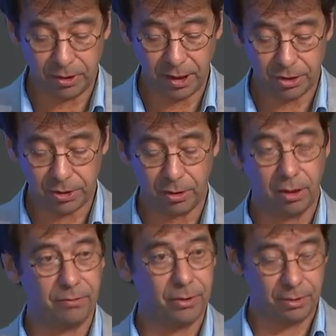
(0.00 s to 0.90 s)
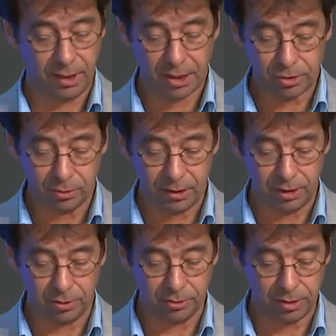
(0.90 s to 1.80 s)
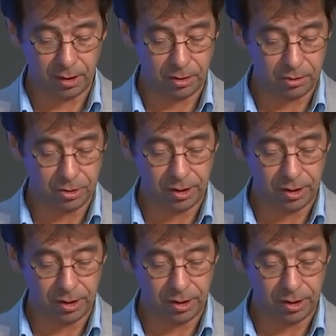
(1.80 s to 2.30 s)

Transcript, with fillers: certains des, euh,